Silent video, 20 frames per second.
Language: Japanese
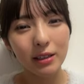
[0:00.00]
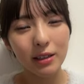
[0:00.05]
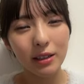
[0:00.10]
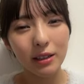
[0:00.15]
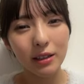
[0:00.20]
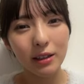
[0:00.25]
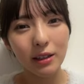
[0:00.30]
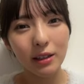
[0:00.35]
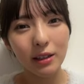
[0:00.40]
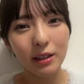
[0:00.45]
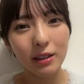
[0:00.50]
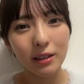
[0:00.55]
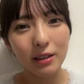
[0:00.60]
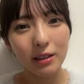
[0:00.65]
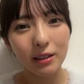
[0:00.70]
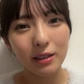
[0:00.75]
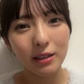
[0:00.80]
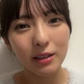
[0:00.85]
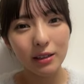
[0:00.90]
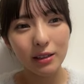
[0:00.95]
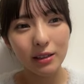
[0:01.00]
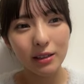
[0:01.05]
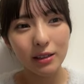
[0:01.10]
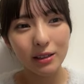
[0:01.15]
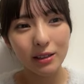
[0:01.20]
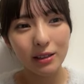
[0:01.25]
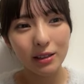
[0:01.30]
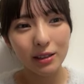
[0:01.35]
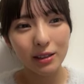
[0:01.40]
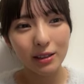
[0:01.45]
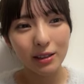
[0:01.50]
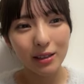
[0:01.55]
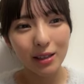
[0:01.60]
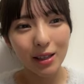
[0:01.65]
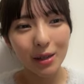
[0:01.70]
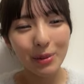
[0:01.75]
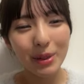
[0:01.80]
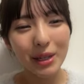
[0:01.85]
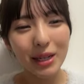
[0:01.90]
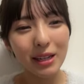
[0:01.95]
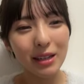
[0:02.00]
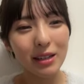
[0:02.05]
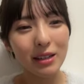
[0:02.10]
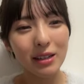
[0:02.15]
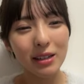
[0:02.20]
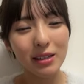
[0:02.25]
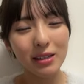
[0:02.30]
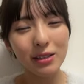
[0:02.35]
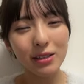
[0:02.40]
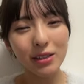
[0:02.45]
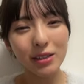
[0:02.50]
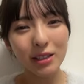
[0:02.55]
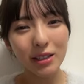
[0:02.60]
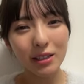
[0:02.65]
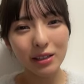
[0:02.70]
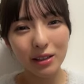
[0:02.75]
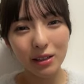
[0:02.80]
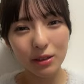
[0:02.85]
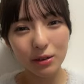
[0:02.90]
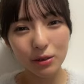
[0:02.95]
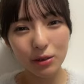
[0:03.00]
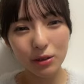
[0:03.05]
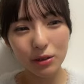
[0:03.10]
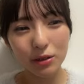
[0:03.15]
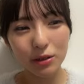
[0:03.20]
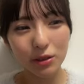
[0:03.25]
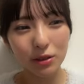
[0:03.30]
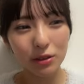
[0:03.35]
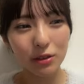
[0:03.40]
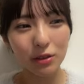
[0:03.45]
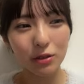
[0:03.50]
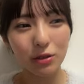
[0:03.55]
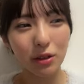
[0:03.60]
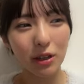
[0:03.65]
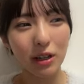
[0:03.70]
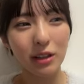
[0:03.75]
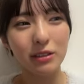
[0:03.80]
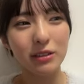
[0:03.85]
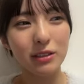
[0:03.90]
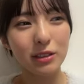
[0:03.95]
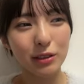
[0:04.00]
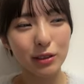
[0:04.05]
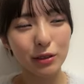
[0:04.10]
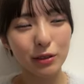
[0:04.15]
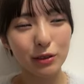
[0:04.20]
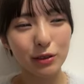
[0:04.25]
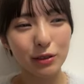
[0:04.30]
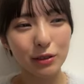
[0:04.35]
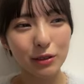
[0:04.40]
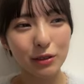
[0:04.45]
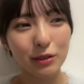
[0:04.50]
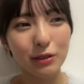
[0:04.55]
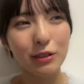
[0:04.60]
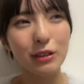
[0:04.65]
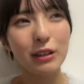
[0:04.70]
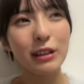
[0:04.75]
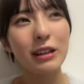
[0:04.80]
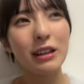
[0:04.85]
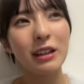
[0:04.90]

うなんかたまにレスしたくてうずうずする時あるんですよその